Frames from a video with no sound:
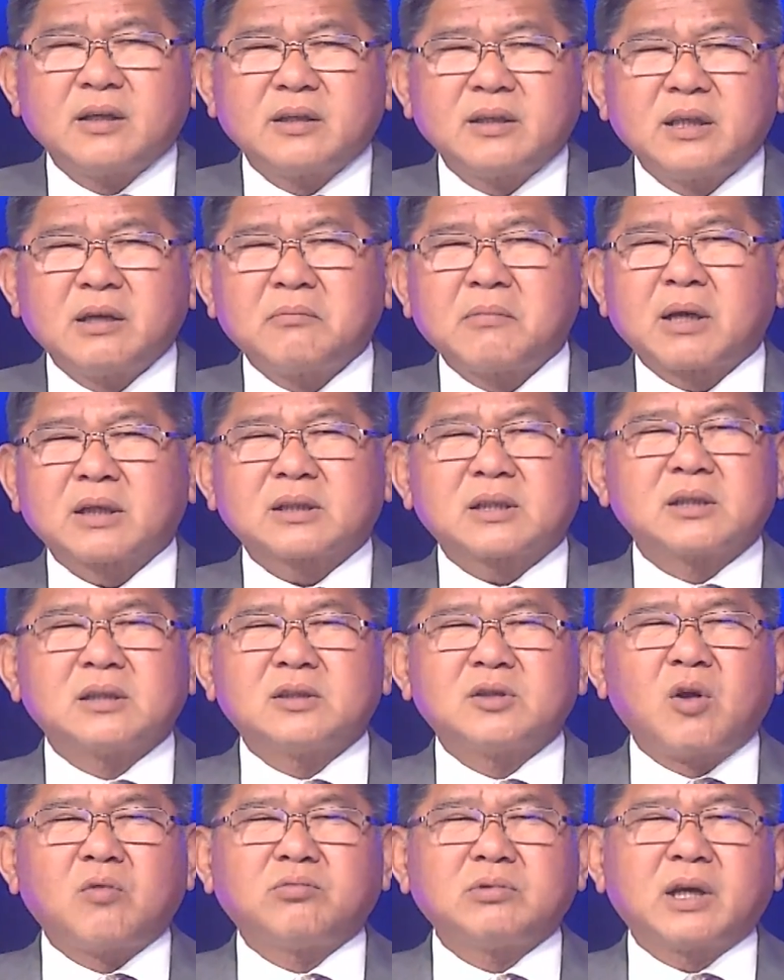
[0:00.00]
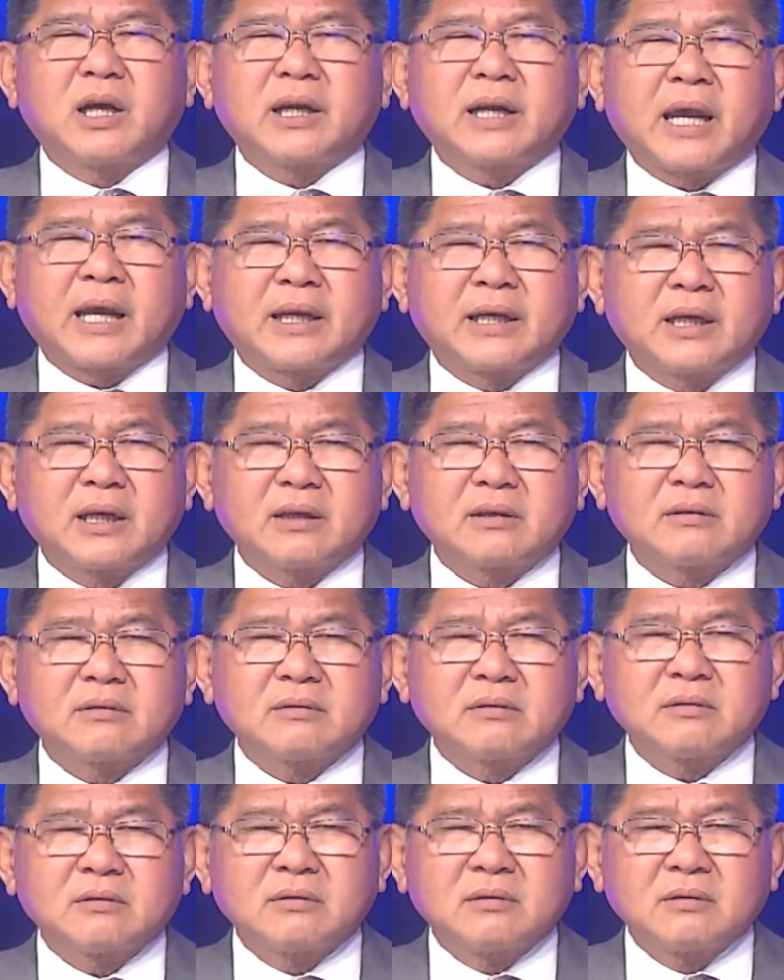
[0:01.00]
Nhưng mà sử dụng những cái này đó,
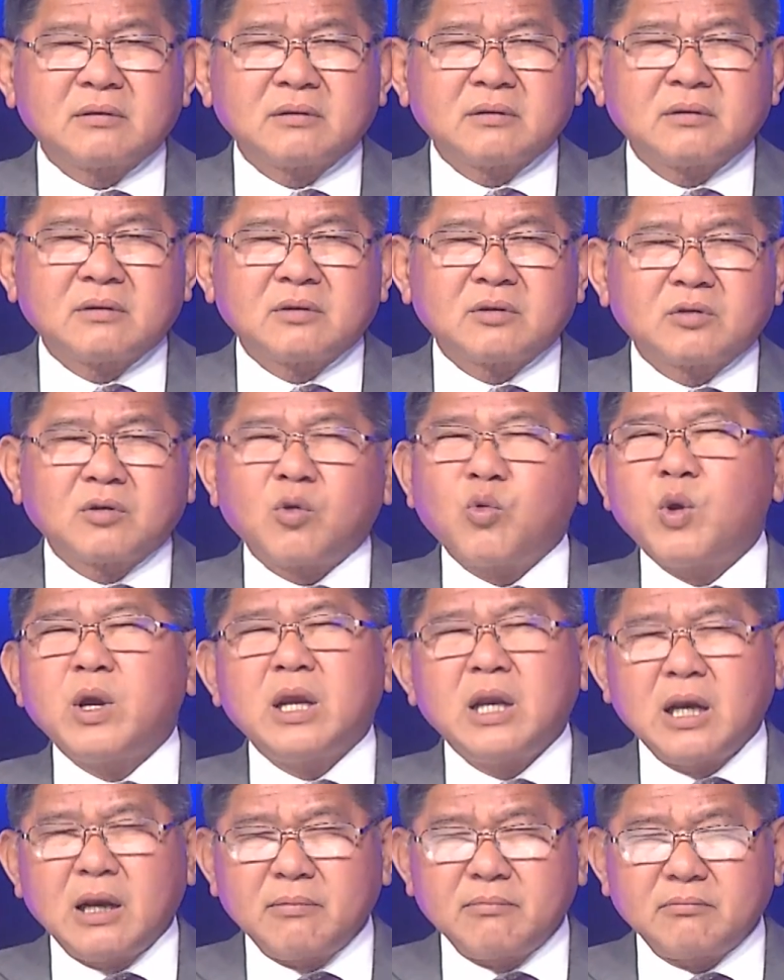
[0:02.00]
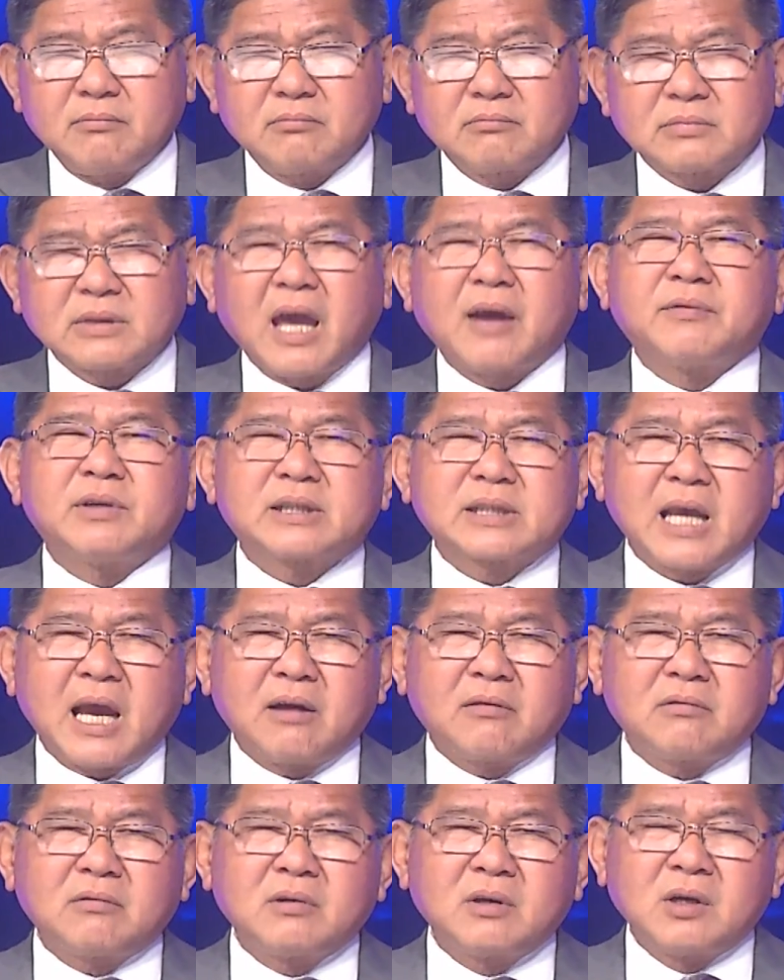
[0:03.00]
nó nguy lắm. Tại vì
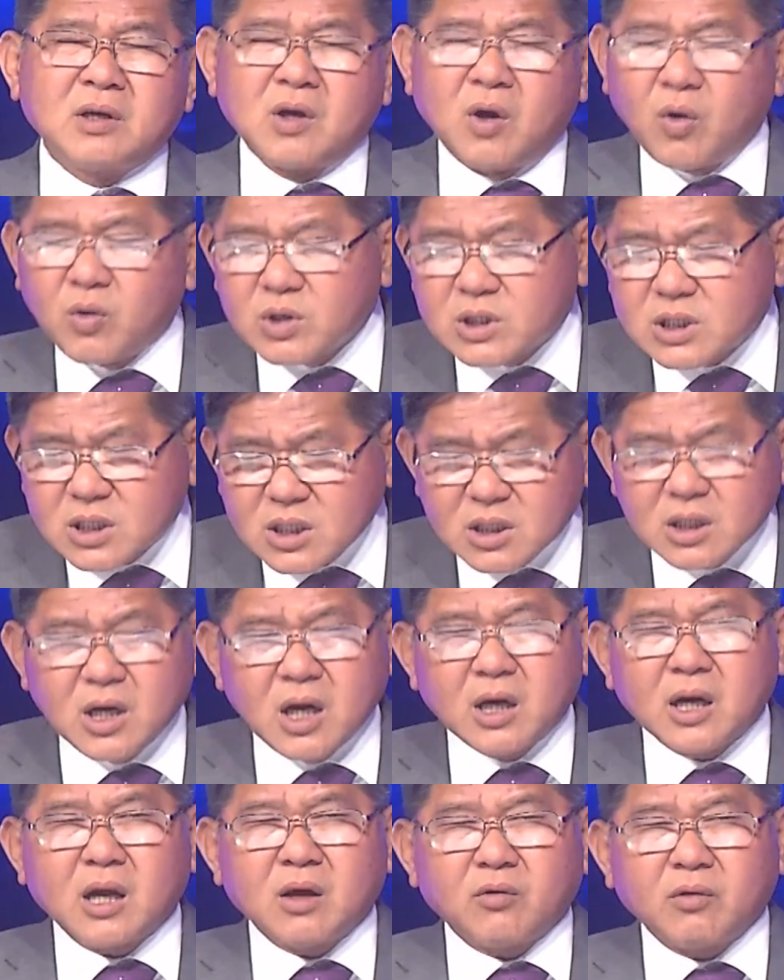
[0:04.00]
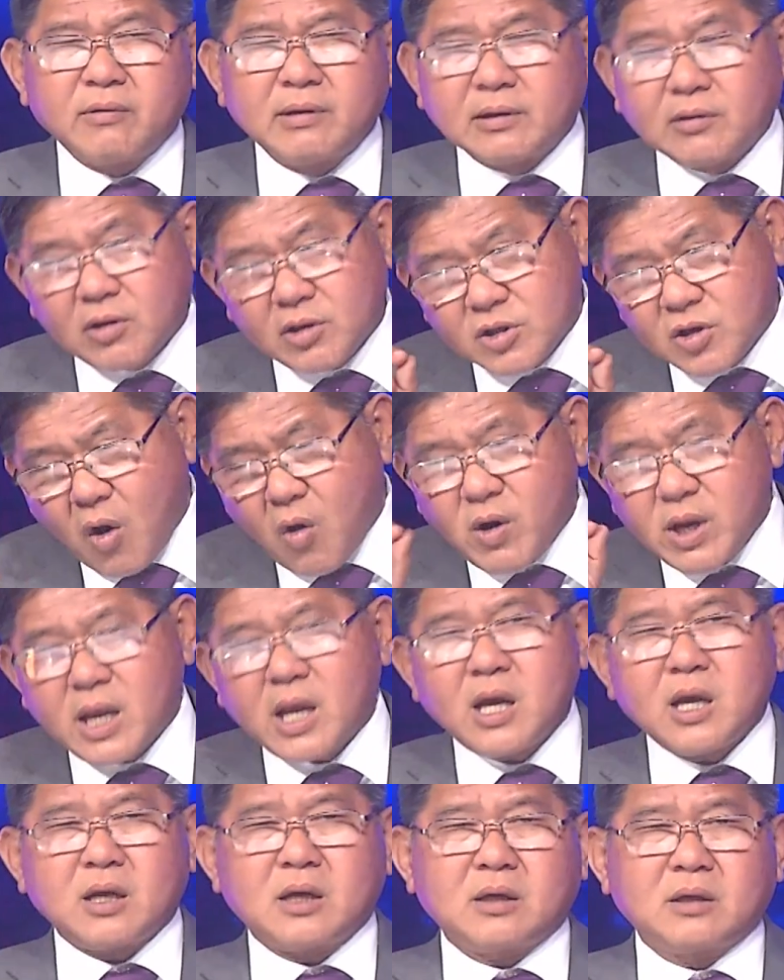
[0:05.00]
sao? Hồi xưa đó, quý vị nói dối
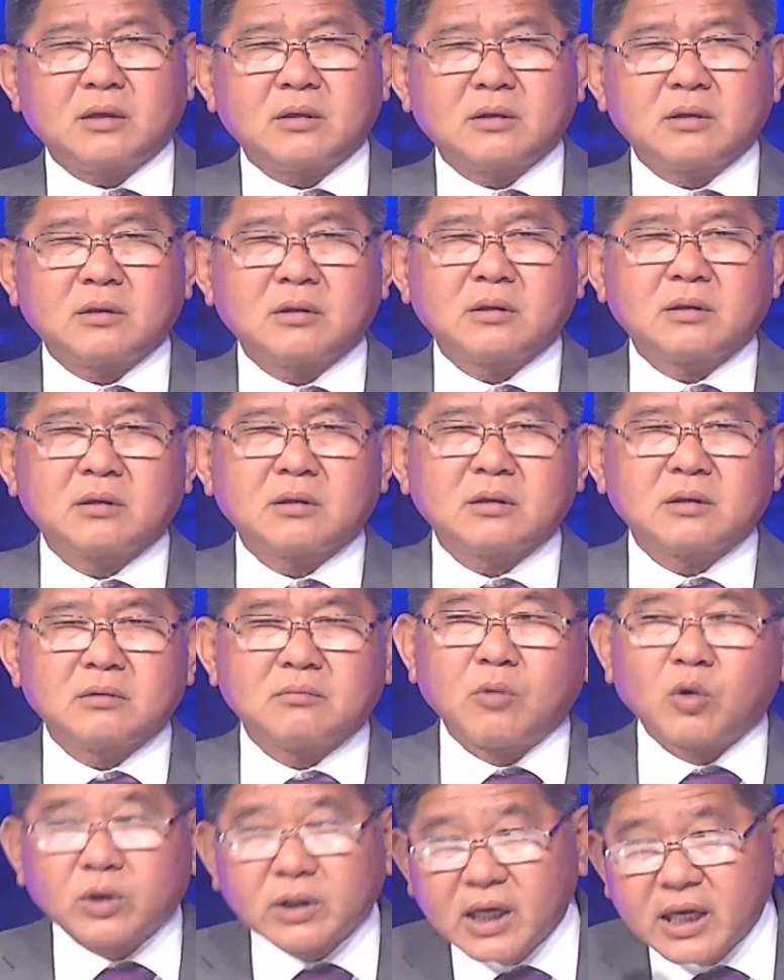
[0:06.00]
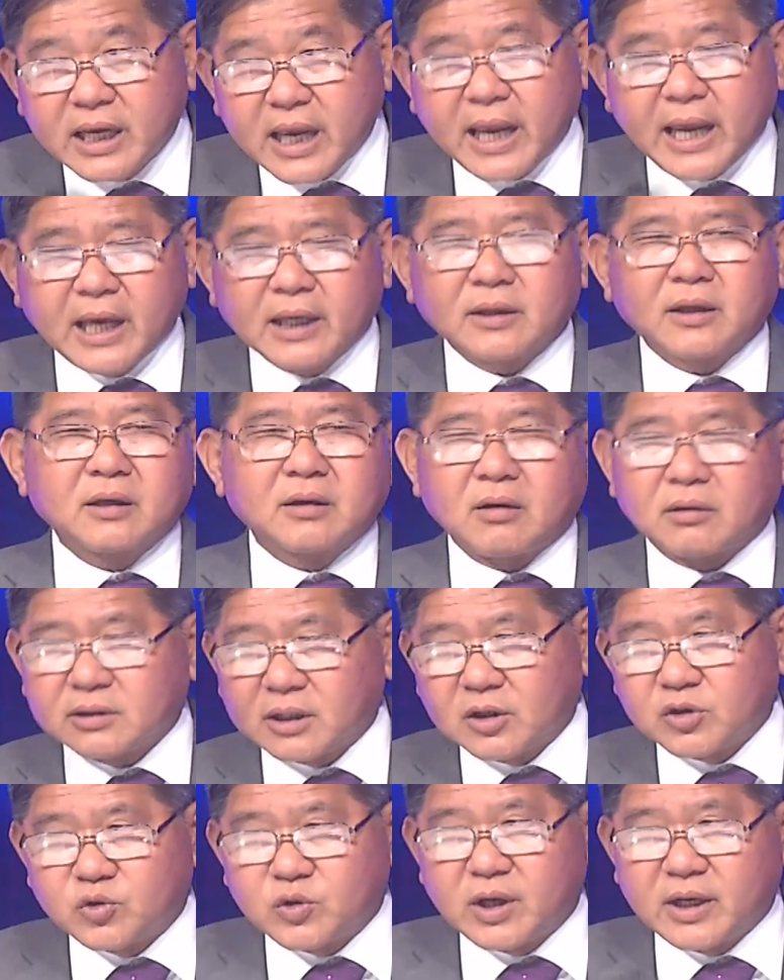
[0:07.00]
á, một người nghe thôi, có
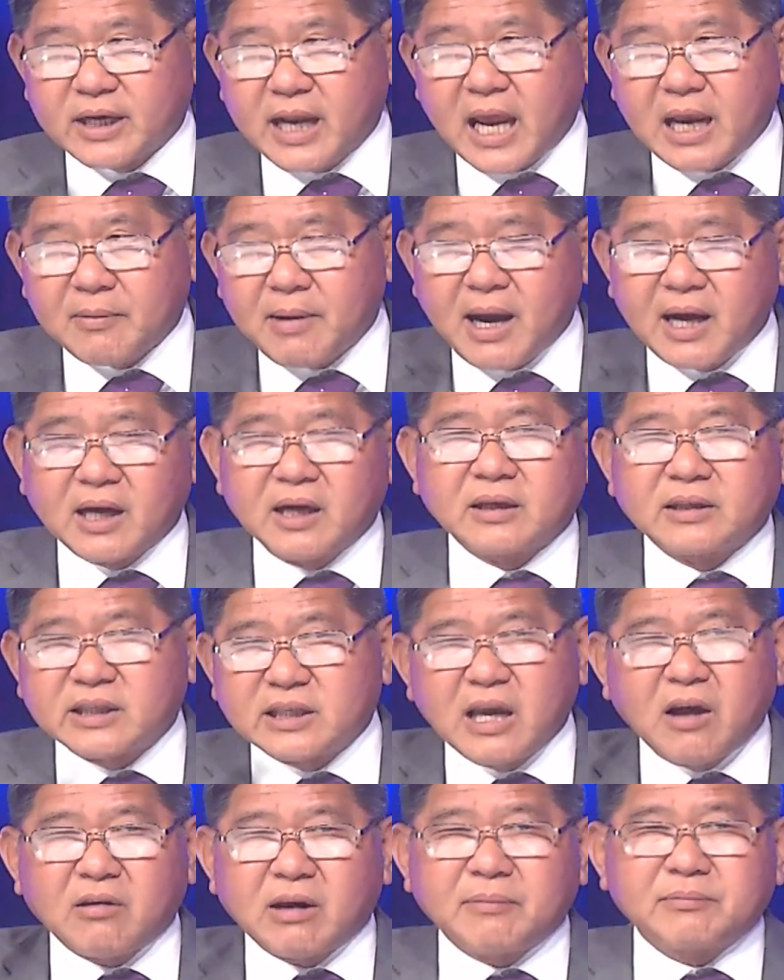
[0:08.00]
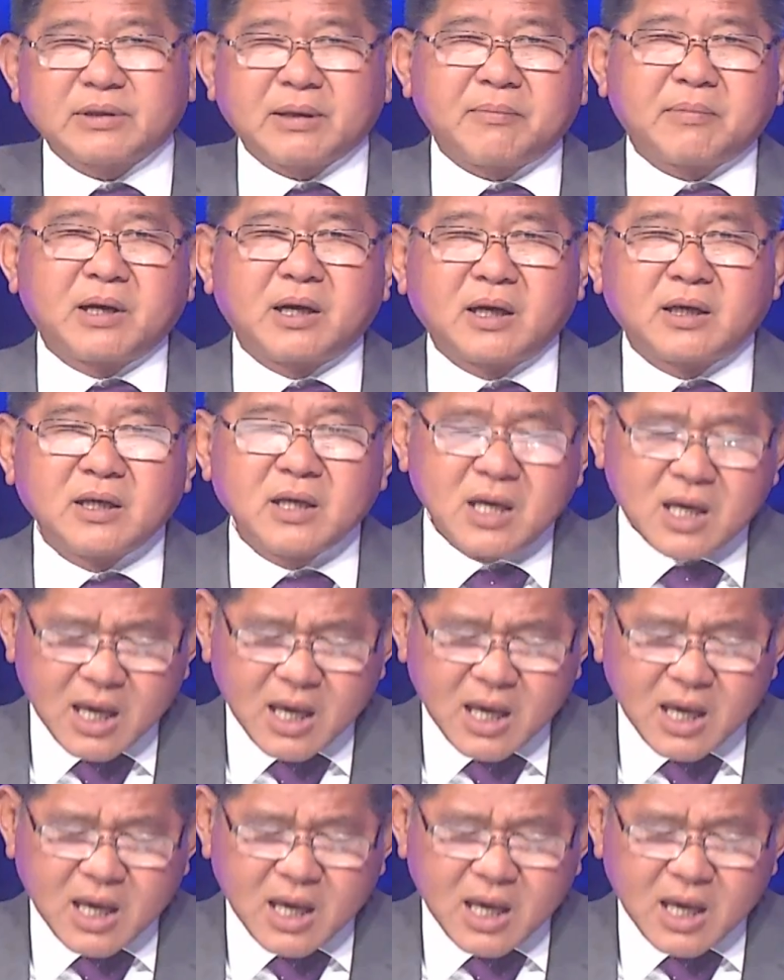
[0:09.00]
thể truyền hai ba người, keo lắm trăm người.